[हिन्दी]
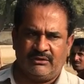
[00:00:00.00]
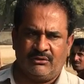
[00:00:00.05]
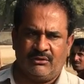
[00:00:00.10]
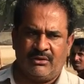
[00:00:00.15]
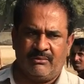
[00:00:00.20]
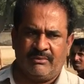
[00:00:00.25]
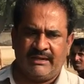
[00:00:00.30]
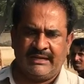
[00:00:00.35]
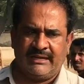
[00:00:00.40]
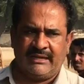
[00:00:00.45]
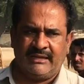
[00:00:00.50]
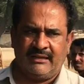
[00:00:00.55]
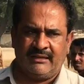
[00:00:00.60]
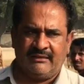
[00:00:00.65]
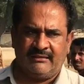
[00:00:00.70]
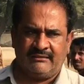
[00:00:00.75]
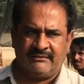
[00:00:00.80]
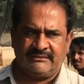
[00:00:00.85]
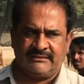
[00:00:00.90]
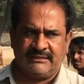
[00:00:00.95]
जो हमारी
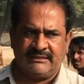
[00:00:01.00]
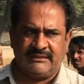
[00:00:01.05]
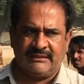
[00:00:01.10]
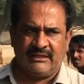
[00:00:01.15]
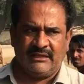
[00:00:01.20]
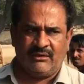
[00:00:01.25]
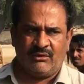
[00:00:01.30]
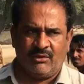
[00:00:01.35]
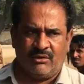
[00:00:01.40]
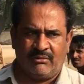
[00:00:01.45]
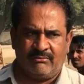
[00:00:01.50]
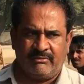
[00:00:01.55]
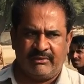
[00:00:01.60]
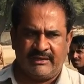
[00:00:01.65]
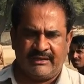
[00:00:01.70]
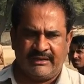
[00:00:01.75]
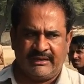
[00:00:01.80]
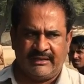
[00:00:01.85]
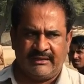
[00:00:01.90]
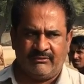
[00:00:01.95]
सिंध की
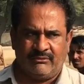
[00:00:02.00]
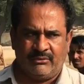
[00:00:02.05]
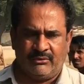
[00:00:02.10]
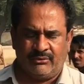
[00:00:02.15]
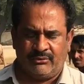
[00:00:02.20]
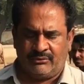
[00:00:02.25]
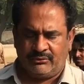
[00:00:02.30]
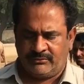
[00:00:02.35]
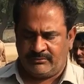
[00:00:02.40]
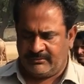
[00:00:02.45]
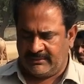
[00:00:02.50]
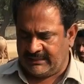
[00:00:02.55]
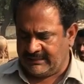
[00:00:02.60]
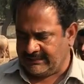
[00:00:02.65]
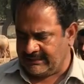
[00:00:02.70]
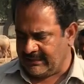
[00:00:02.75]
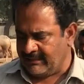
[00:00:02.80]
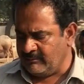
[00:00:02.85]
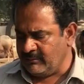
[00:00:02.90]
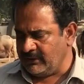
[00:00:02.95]
गवर्नमेंट है वो उसमें
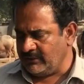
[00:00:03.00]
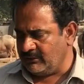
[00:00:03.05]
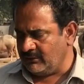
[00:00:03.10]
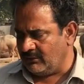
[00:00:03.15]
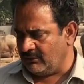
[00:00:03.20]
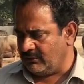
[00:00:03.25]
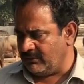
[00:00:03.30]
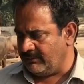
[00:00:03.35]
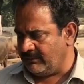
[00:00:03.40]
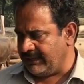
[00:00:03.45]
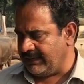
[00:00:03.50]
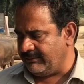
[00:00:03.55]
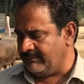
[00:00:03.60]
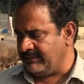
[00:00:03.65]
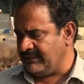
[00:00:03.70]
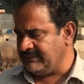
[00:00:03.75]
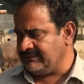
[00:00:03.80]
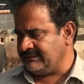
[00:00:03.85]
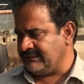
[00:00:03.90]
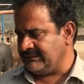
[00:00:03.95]
से अभी जो हमारा
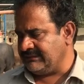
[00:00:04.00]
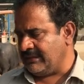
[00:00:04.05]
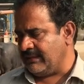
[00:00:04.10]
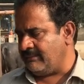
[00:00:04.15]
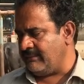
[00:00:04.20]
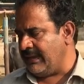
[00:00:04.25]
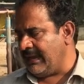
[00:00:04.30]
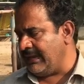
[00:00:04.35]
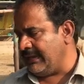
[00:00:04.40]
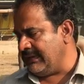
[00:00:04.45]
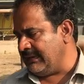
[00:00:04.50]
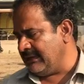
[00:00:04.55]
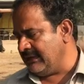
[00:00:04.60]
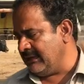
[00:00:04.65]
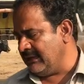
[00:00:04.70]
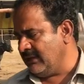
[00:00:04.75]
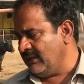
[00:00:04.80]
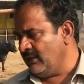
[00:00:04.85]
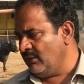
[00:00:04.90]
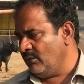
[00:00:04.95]
मिनिस्टर साहब आए हैं
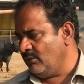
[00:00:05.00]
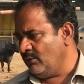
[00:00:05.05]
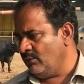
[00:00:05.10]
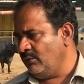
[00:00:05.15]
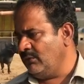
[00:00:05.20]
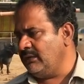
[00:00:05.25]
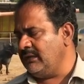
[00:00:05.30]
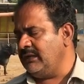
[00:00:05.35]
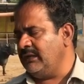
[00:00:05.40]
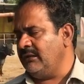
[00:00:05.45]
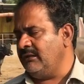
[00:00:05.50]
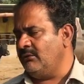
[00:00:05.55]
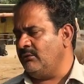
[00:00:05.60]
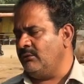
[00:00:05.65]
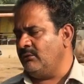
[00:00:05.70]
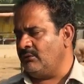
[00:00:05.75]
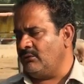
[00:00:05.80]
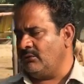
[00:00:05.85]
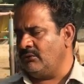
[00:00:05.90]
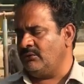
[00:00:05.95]
उनकी
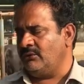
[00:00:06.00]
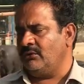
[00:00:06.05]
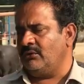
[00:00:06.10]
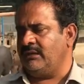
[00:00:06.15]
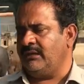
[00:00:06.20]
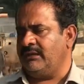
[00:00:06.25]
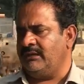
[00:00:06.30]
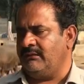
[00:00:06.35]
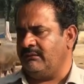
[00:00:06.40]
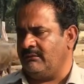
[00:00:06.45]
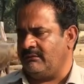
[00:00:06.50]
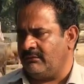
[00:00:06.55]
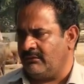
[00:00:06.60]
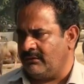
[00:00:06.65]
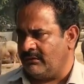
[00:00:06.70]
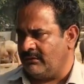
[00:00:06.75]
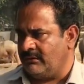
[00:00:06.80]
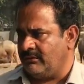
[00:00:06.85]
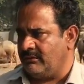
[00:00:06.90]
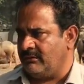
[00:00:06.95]
उनको जो
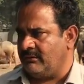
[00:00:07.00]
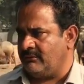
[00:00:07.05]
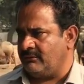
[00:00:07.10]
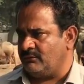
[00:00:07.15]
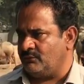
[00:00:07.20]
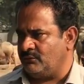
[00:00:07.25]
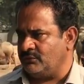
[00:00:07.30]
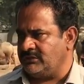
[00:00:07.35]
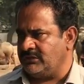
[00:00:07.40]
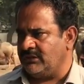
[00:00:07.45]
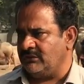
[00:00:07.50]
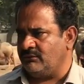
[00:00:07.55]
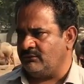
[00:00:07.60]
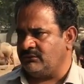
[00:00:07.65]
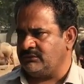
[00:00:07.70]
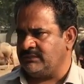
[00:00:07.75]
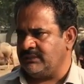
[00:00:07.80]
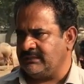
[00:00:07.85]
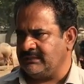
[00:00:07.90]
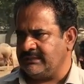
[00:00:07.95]
है कुछ ना
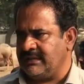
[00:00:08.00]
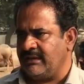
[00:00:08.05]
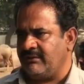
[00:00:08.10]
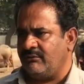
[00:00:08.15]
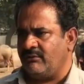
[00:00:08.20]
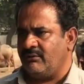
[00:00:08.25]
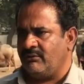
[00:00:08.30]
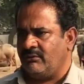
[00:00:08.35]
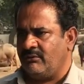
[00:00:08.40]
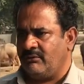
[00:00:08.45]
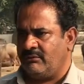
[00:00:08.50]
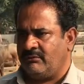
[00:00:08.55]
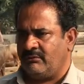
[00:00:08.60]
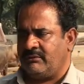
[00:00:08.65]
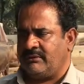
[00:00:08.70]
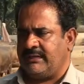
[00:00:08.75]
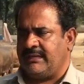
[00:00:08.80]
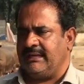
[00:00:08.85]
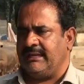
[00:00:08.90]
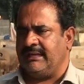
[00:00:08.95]
कुछ इन जानवरों
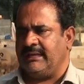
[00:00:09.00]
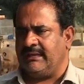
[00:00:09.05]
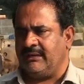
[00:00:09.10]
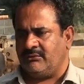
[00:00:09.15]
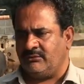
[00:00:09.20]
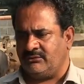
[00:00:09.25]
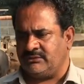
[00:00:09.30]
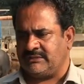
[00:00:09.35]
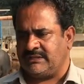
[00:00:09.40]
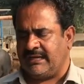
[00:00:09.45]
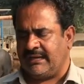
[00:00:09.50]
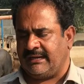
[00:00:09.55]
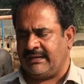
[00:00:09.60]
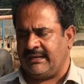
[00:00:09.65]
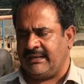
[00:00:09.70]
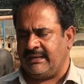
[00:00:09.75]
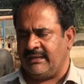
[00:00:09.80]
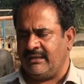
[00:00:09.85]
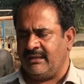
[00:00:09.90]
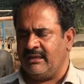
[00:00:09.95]
के लिए कुछ कर रहे
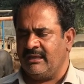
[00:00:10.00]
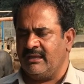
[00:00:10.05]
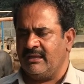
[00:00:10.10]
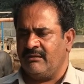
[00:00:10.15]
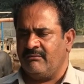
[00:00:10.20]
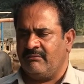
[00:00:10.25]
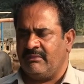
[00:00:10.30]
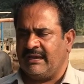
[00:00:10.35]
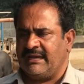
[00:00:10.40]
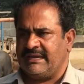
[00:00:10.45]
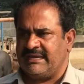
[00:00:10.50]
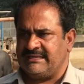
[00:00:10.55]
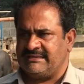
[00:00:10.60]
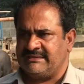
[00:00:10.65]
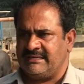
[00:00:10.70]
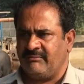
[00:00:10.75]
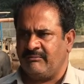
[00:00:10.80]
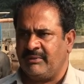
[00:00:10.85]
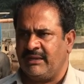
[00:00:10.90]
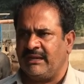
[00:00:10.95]
हैं बाकी
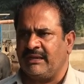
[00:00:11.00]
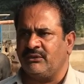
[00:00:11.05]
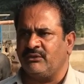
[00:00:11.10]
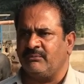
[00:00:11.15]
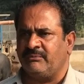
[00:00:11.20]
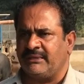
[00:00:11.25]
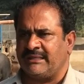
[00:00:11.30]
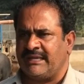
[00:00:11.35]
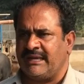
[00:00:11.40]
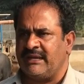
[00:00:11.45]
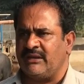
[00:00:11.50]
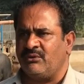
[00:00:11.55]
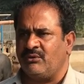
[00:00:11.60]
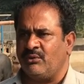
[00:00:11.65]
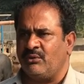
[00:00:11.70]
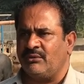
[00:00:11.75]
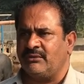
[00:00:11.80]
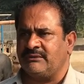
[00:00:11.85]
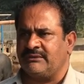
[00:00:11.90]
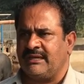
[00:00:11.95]
इससे पहले तो पता नहीं
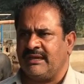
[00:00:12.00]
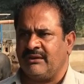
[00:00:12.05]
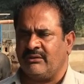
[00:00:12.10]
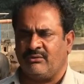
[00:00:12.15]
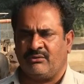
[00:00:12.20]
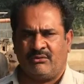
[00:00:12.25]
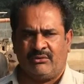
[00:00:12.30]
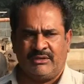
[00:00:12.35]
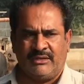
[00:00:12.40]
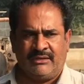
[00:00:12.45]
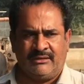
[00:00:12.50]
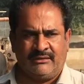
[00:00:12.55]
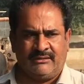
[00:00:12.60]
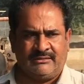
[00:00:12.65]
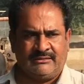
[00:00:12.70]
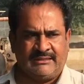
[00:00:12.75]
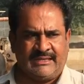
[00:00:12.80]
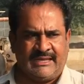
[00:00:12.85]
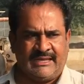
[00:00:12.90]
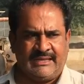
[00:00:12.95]
कौन था कोई
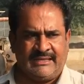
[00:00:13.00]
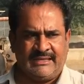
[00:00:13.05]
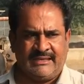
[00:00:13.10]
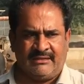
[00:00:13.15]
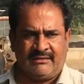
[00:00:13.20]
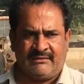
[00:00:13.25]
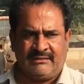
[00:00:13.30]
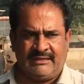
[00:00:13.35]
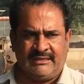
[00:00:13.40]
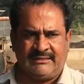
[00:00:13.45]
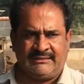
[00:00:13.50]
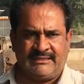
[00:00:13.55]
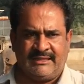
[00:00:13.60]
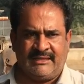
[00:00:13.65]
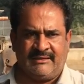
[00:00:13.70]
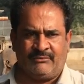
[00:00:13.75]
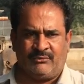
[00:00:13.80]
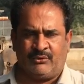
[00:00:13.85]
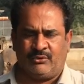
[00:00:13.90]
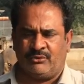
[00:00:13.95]
था या नहीं था
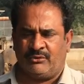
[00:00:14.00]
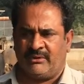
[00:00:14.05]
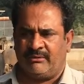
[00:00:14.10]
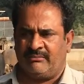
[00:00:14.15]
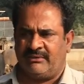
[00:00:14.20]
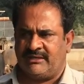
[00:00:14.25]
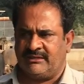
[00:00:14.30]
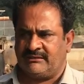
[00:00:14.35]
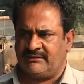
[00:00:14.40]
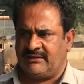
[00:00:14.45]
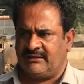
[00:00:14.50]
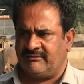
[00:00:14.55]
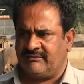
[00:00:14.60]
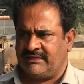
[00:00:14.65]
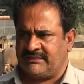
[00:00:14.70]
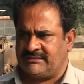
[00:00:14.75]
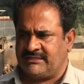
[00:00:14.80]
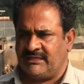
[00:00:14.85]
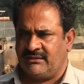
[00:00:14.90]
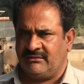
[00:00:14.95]
हमको तो कभी किसी
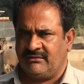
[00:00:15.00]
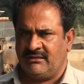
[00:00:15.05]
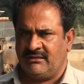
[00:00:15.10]
नाम ही सुनने